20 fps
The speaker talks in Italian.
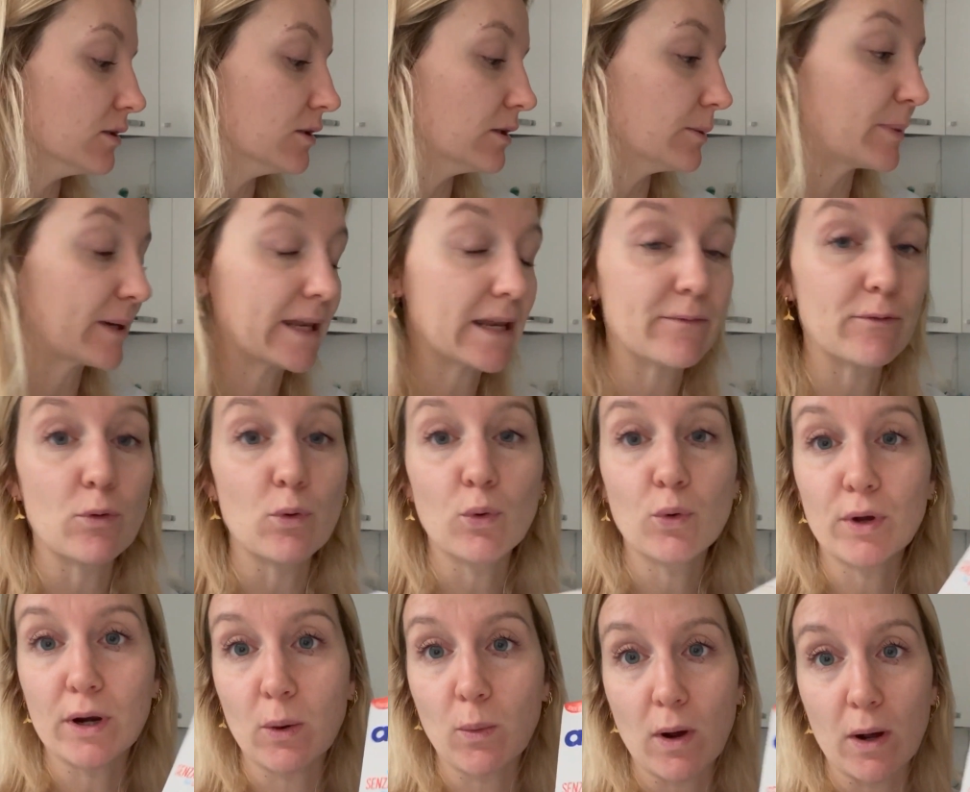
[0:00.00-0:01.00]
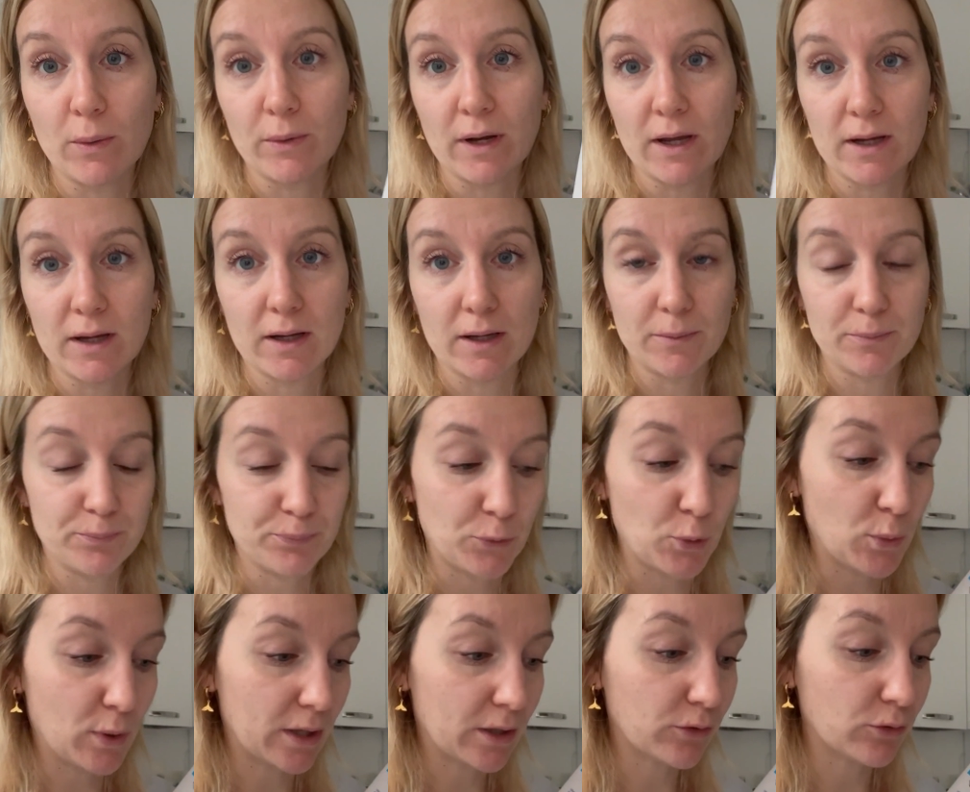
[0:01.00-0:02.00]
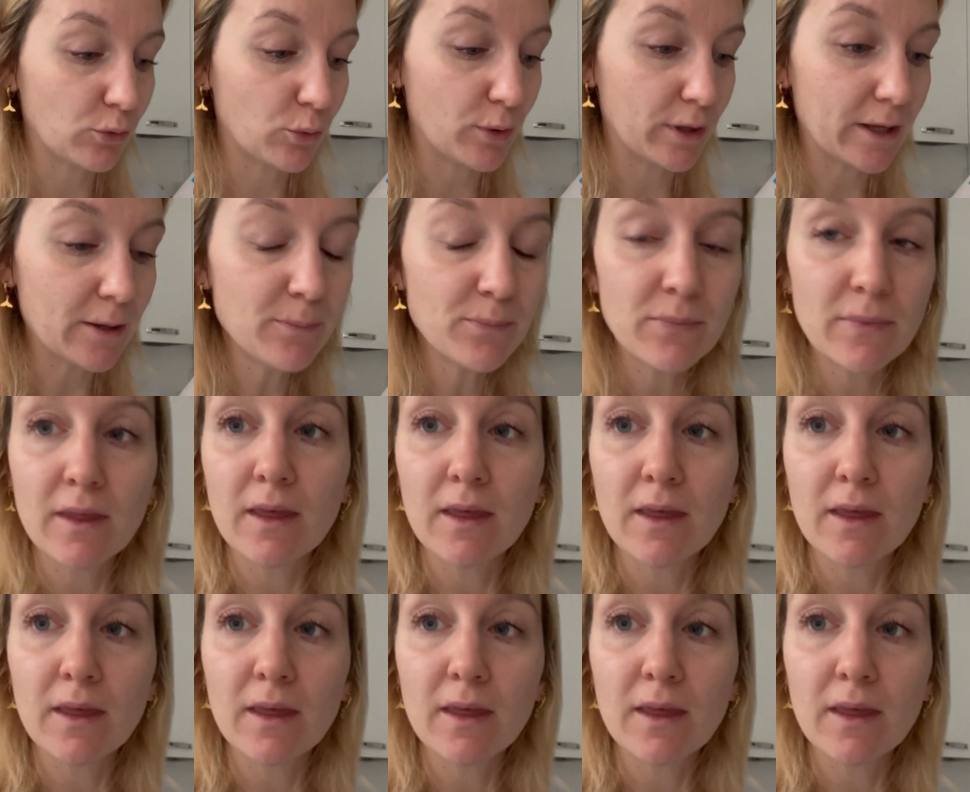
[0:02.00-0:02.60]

perché ne avevo ancora qua una, mm, un cartone